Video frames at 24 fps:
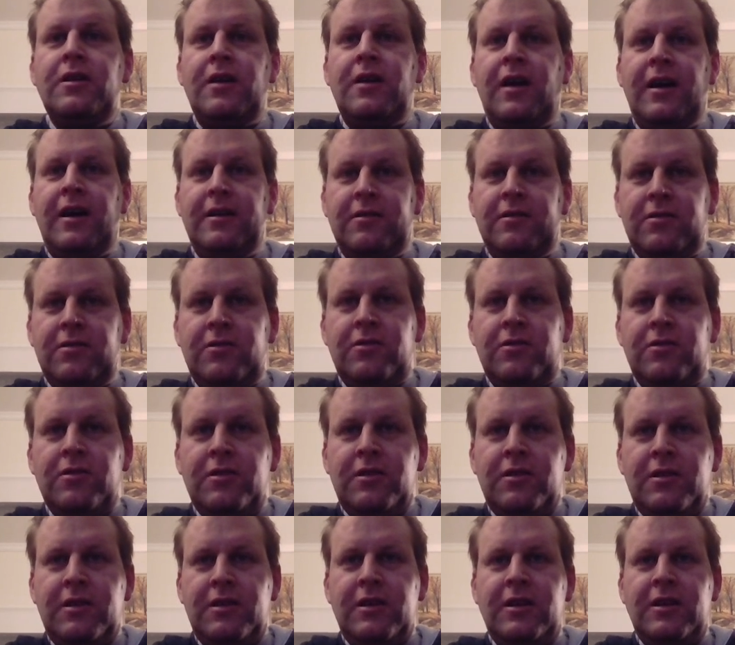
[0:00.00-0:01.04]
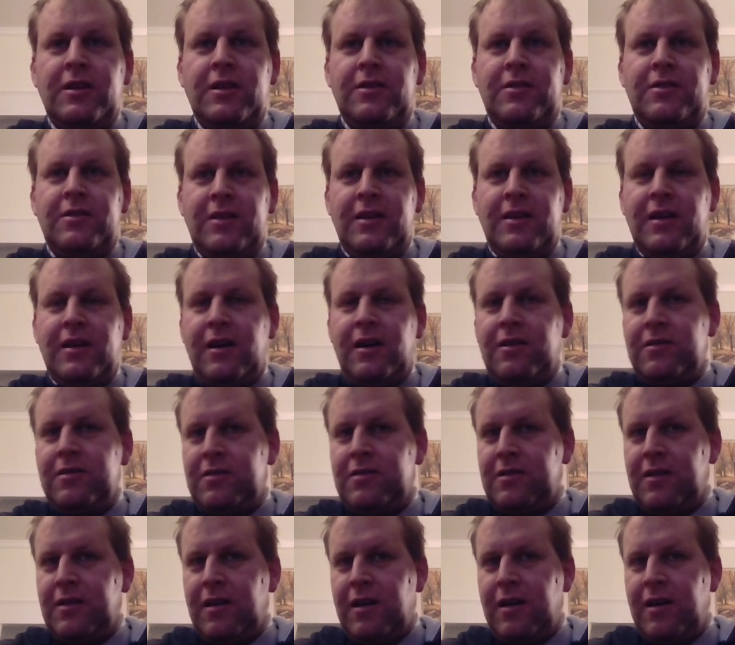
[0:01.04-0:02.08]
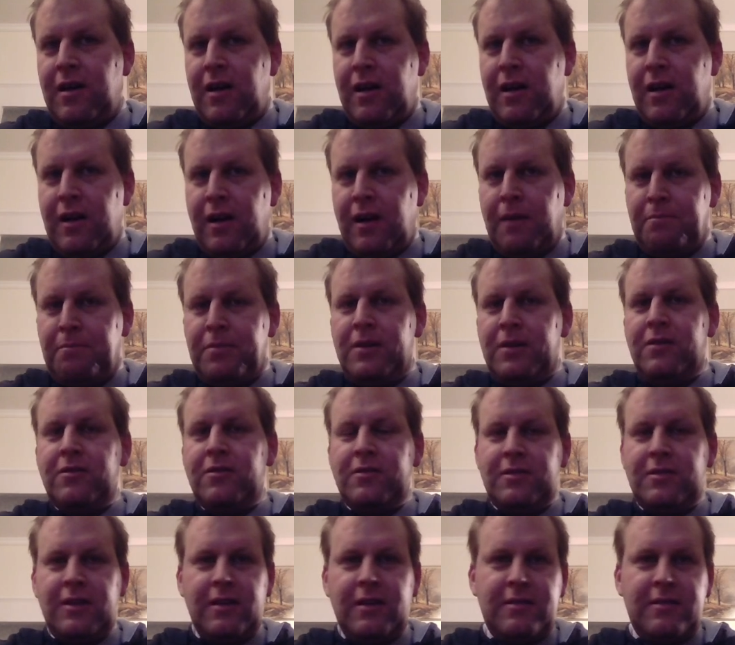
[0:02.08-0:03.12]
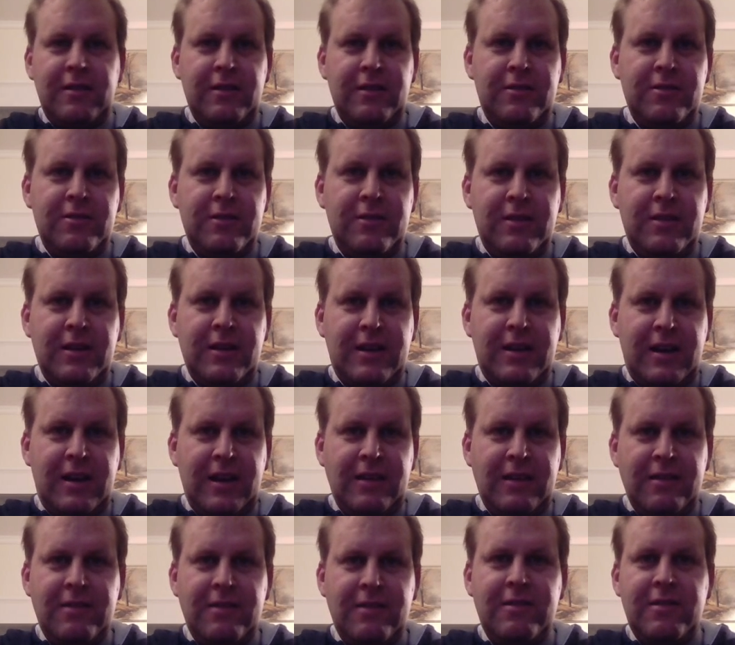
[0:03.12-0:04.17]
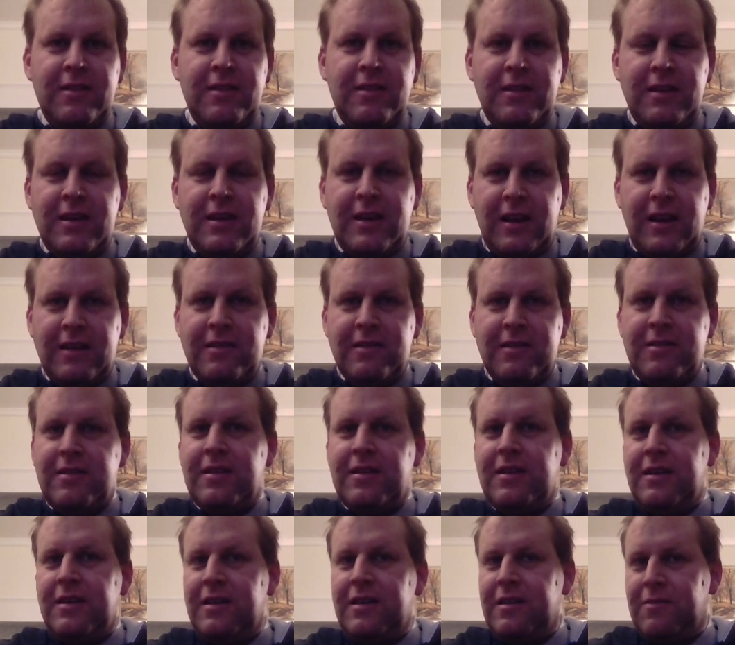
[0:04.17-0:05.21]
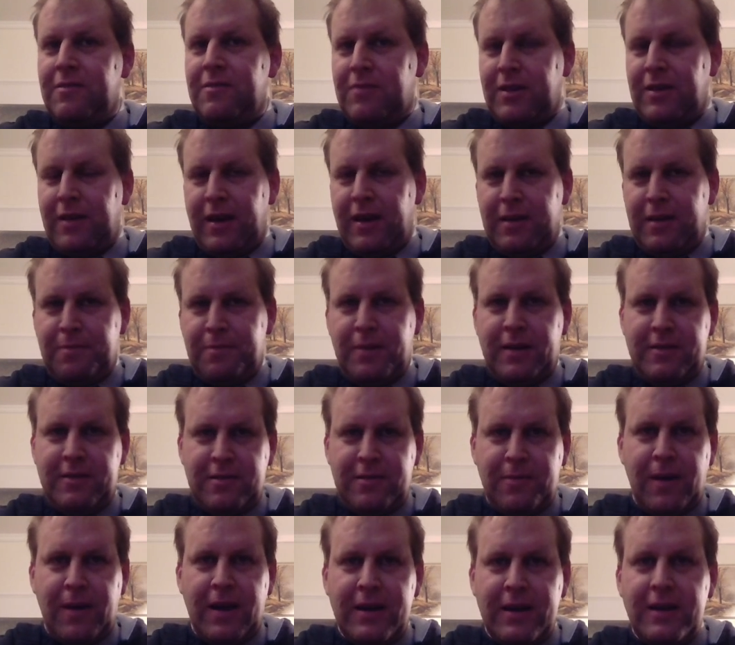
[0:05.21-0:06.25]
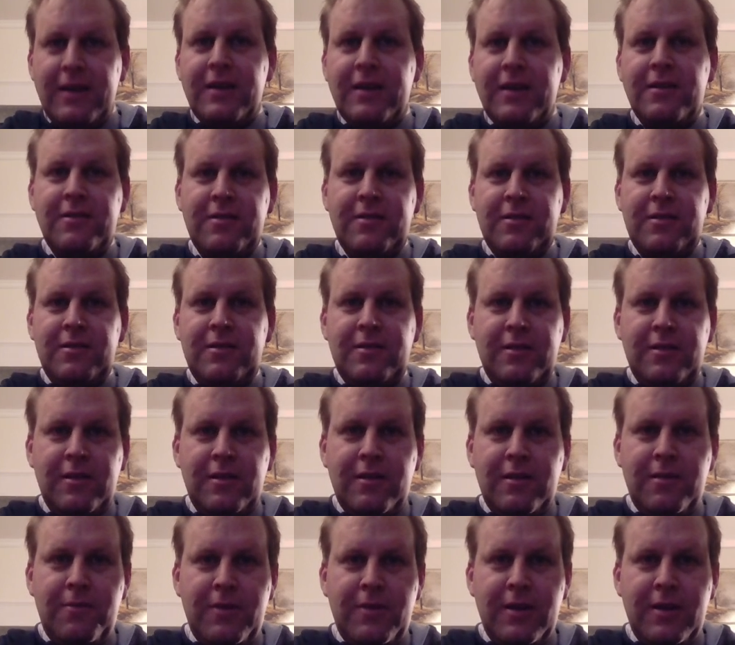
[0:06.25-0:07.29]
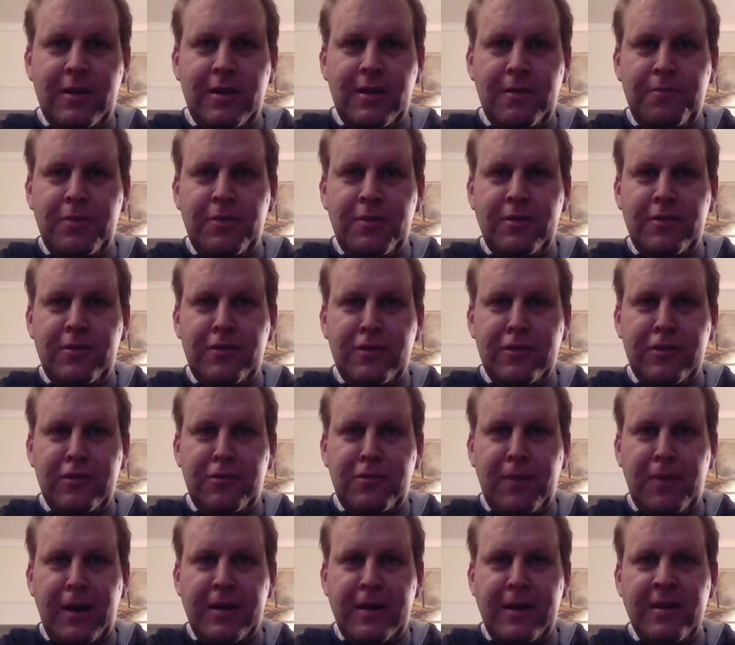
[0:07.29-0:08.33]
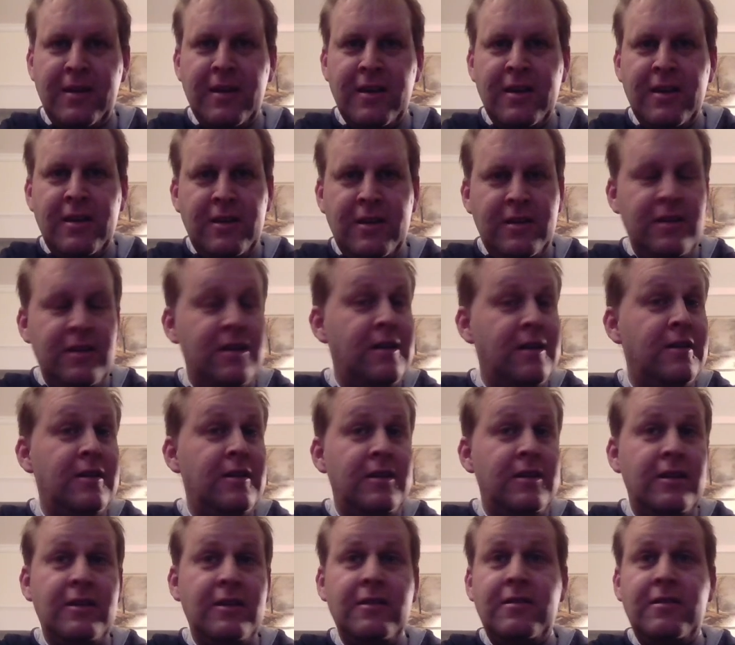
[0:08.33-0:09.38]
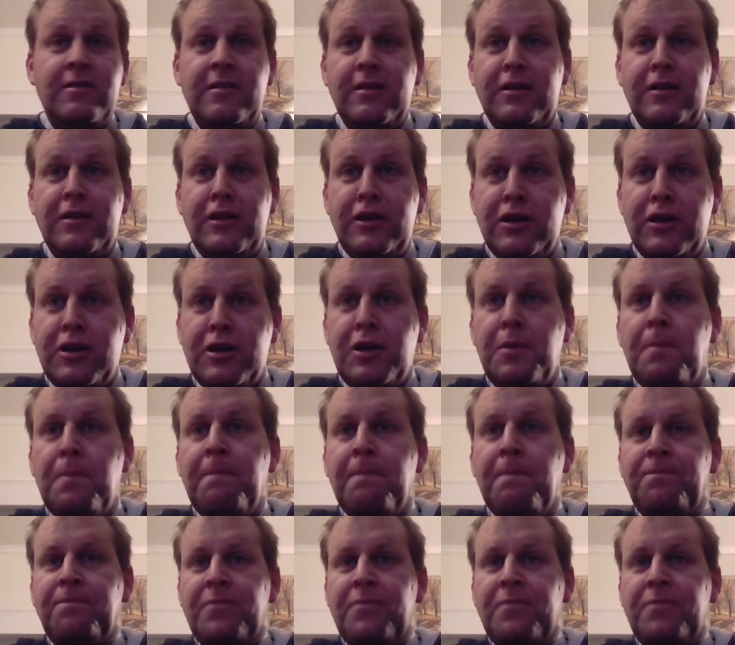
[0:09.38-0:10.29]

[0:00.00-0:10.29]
Also ich sehe aus der Abbildung, dass also der Grenz, die Grenze gleich bei 2 liegt, ja, weil ich ja bis zu 2 hier integriere.